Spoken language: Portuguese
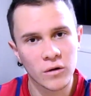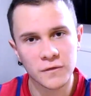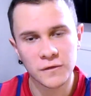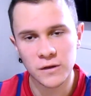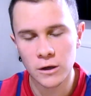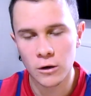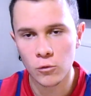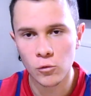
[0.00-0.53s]
Eu
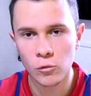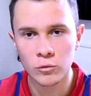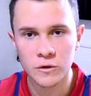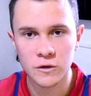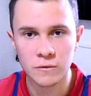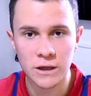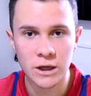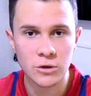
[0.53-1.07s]
vi
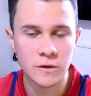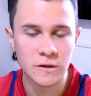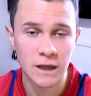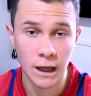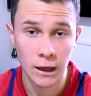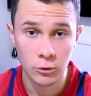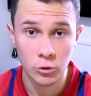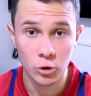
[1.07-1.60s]
alguns vídeos
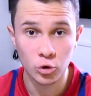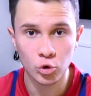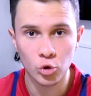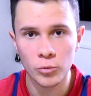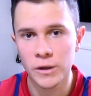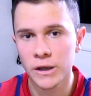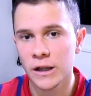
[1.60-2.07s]
dela no YouTube,